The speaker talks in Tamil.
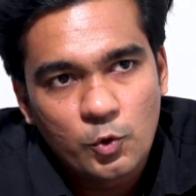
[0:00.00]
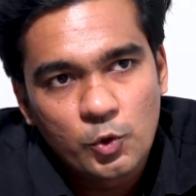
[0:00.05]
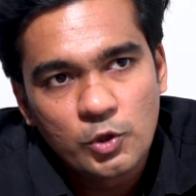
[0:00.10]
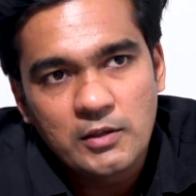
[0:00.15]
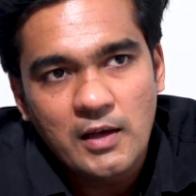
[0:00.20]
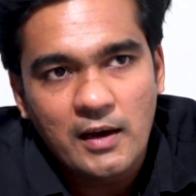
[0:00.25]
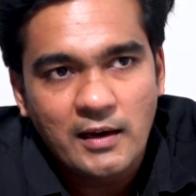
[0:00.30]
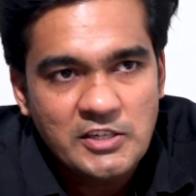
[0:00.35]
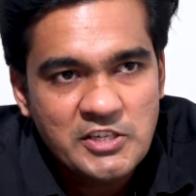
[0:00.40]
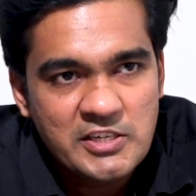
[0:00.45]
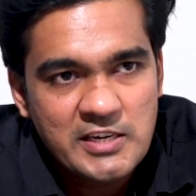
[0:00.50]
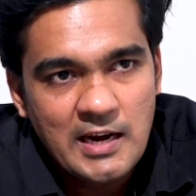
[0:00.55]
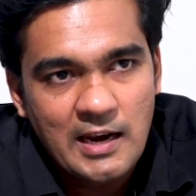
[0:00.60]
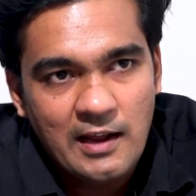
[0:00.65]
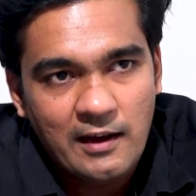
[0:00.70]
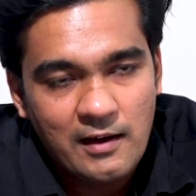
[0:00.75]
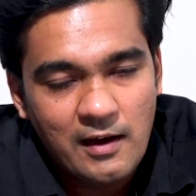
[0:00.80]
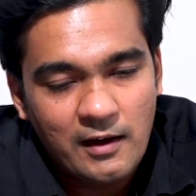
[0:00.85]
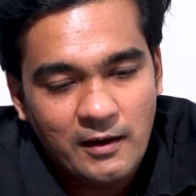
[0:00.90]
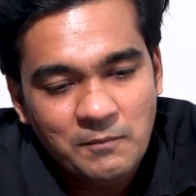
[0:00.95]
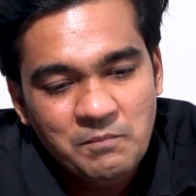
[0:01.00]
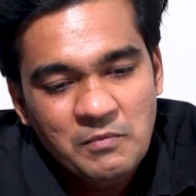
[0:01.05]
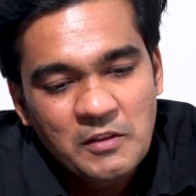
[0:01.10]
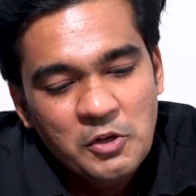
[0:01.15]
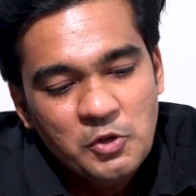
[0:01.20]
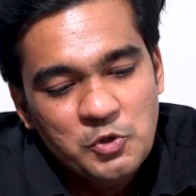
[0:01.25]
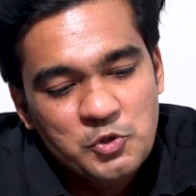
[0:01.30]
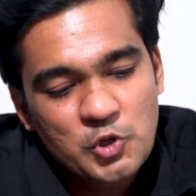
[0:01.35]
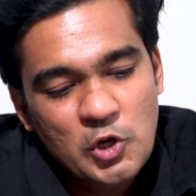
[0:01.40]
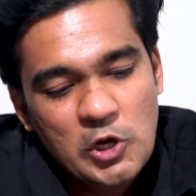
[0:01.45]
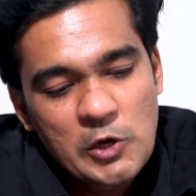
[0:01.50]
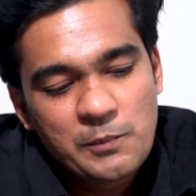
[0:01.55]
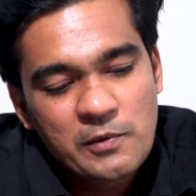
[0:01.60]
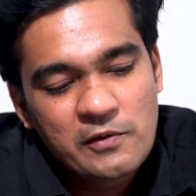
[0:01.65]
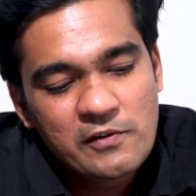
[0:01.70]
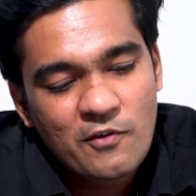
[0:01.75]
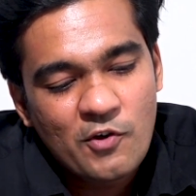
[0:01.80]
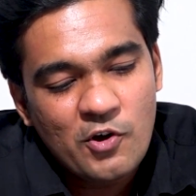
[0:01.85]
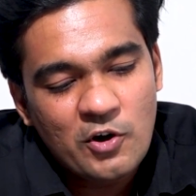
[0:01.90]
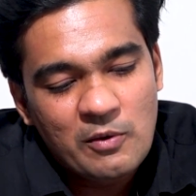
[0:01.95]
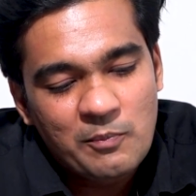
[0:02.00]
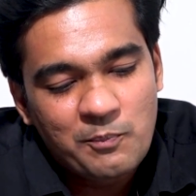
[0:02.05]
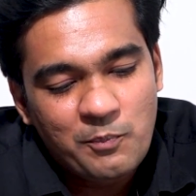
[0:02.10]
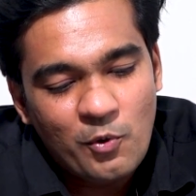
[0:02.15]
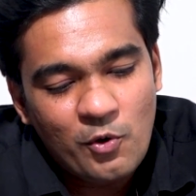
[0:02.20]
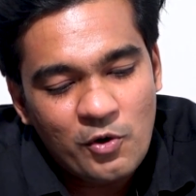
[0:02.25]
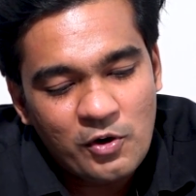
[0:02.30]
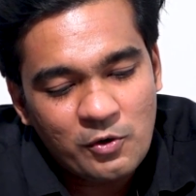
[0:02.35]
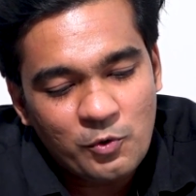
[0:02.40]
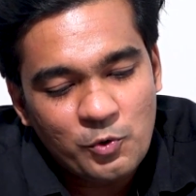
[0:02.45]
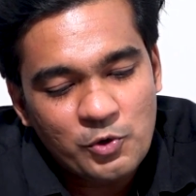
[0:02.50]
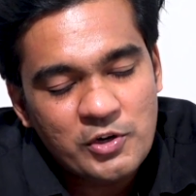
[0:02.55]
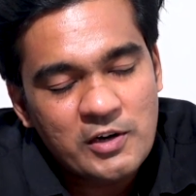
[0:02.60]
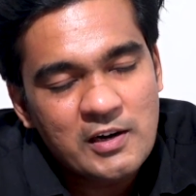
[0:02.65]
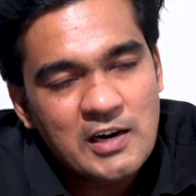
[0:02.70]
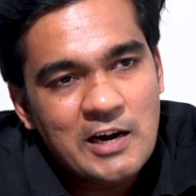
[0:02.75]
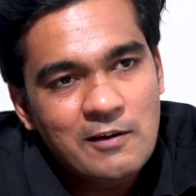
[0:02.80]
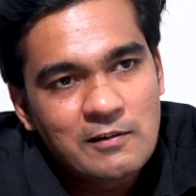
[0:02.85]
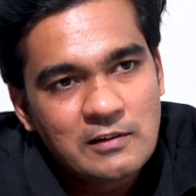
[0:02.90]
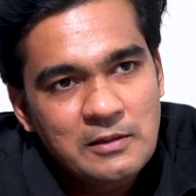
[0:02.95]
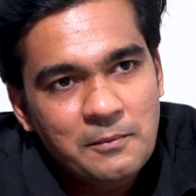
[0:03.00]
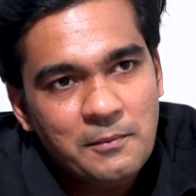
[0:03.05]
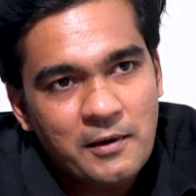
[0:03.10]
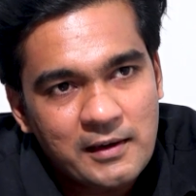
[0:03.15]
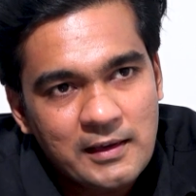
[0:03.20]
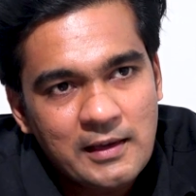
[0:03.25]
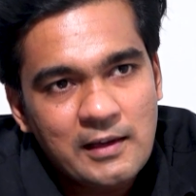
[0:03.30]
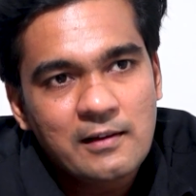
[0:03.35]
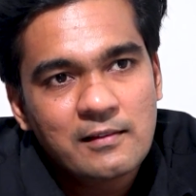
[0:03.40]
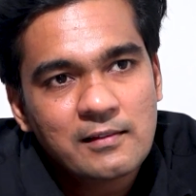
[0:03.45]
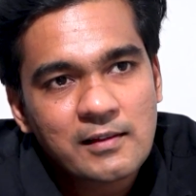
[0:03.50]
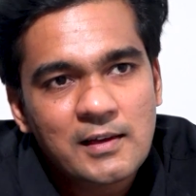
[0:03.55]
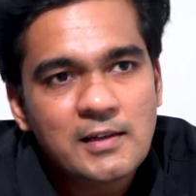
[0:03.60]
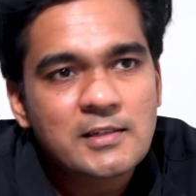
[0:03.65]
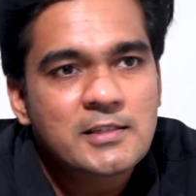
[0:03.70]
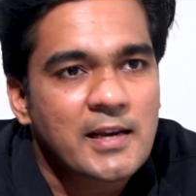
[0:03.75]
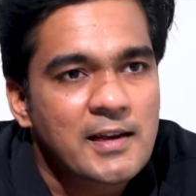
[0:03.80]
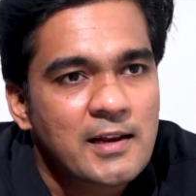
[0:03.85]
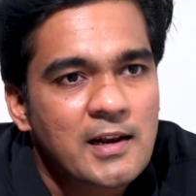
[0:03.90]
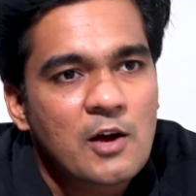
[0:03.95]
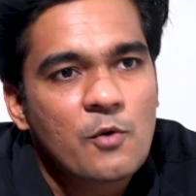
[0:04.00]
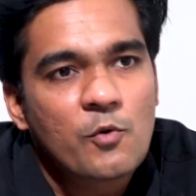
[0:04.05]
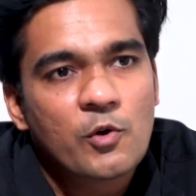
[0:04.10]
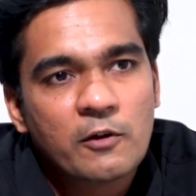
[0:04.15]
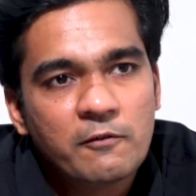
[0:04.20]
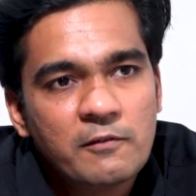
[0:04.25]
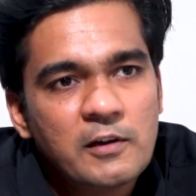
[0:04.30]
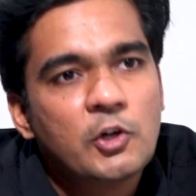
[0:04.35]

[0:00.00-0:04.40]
கொடுத்தாங்க ஸ்ரீலங்காக்கு ஸோ இப்போ இவங்களோட போர் குற்றங்களை வந்து மறைக்கிறதுக்கு சைனாவோட